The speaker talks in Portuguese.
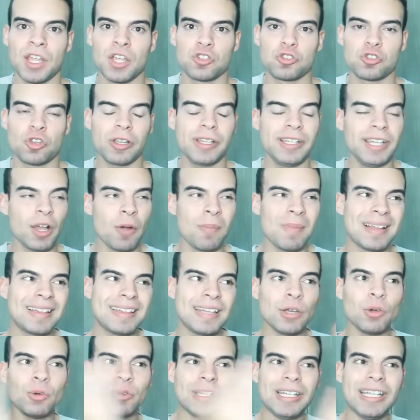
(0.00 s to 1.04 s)
Só que é uma
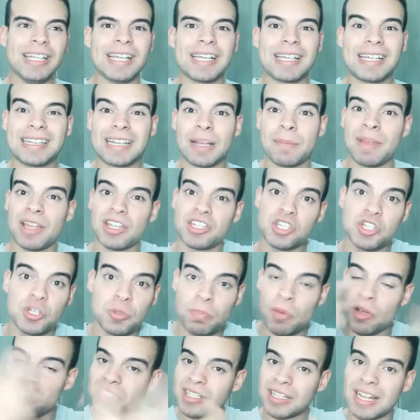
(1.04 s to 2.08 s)
teoria que também a gente
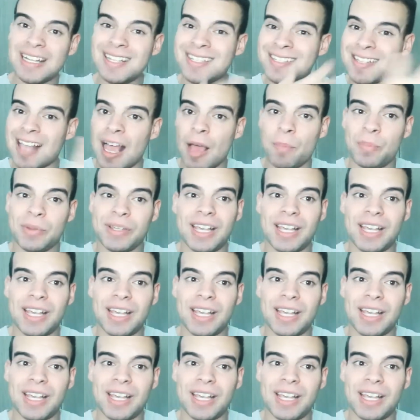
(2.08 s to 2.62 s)
pode analisar,